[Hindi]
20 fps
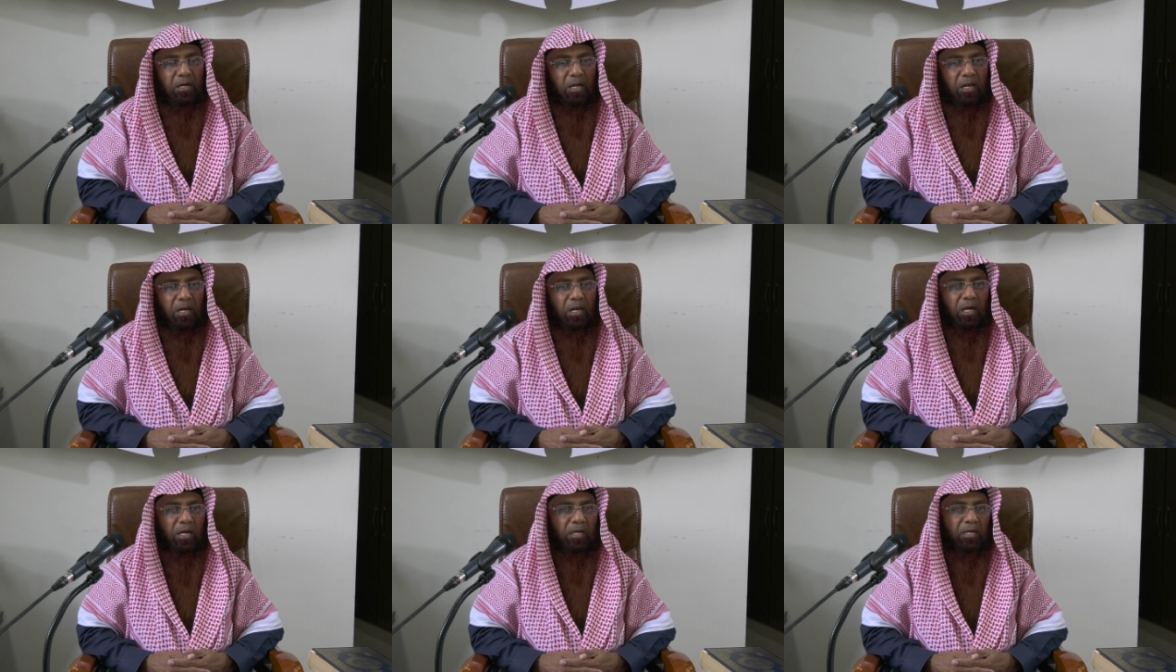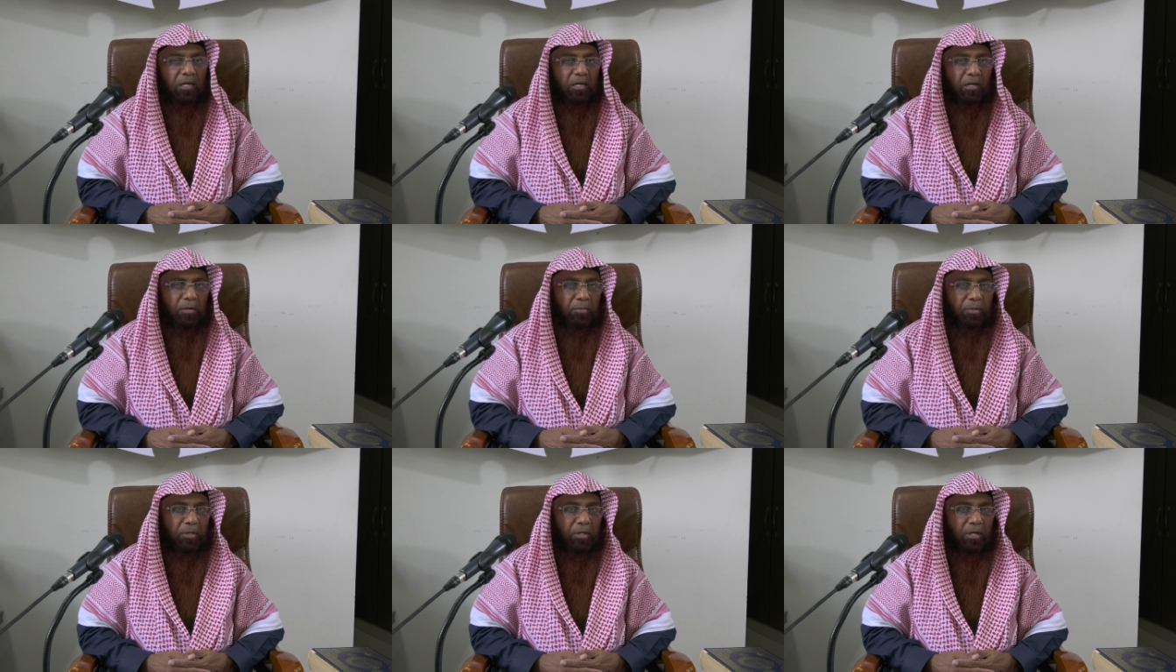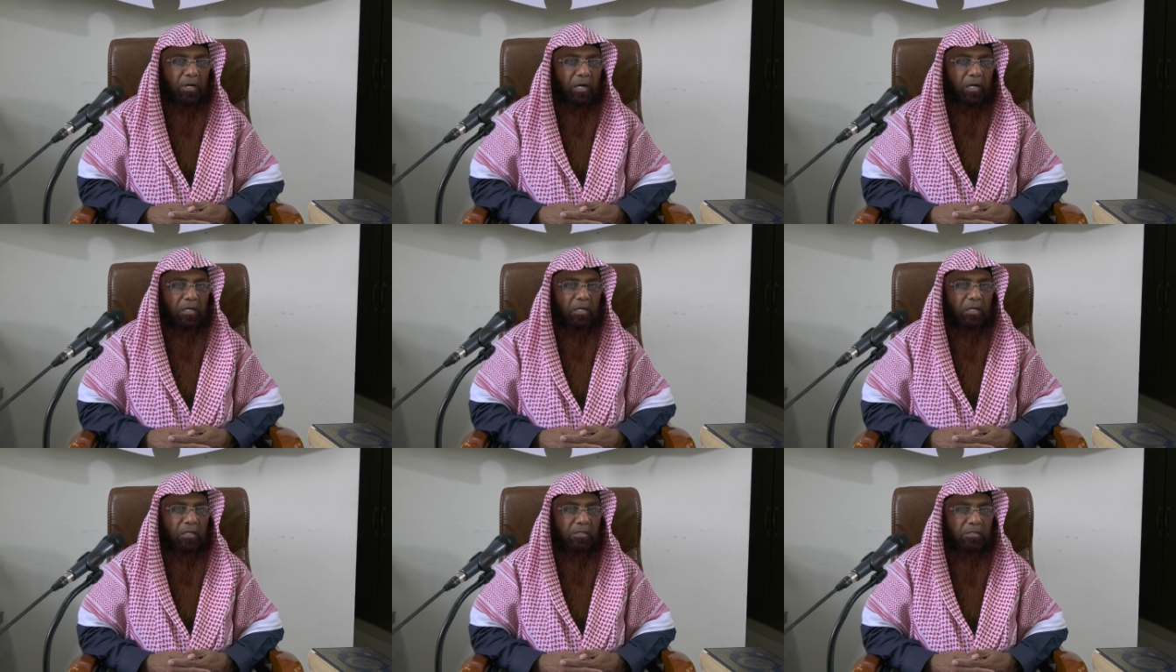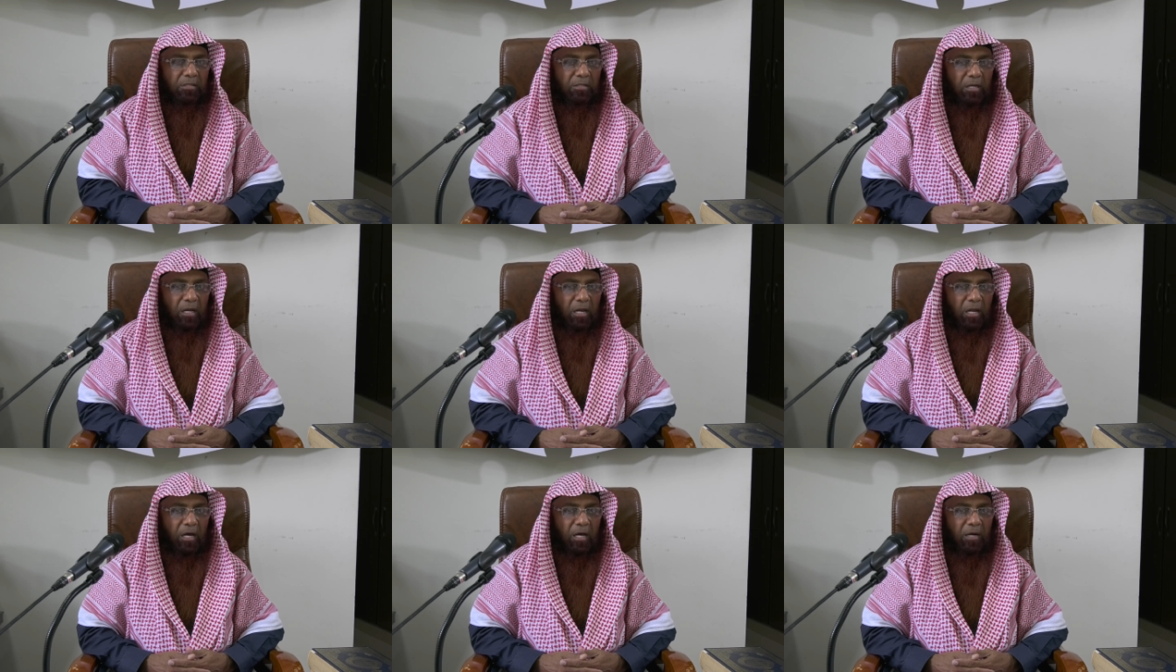अल्लाह के नबी
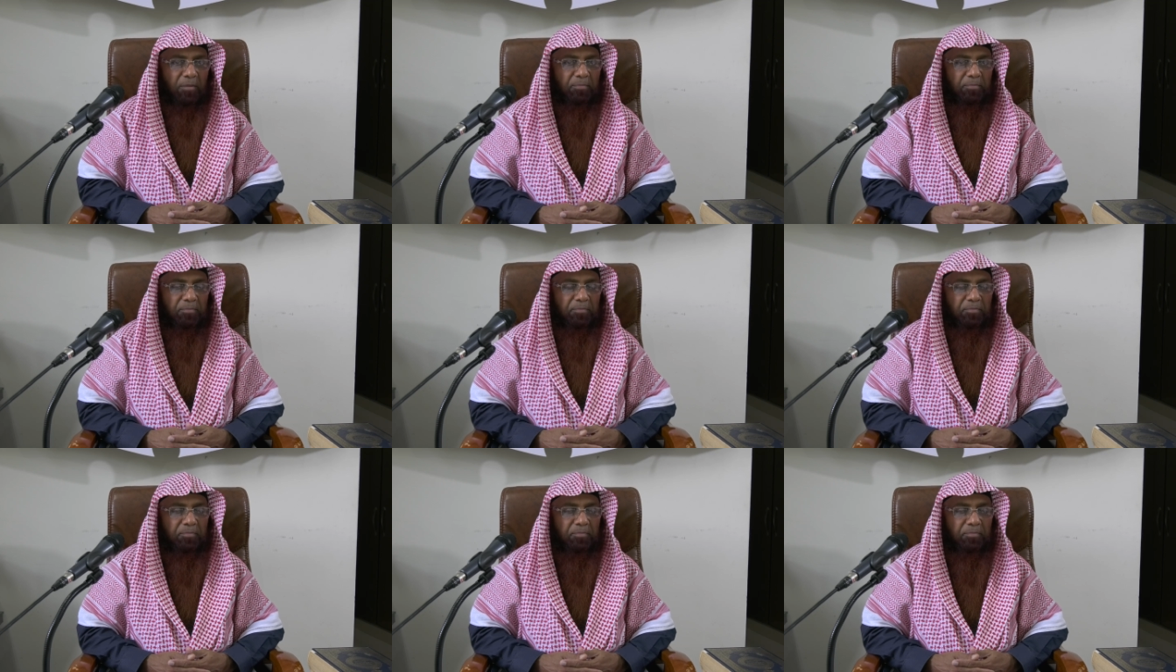अलैहिस्सलाम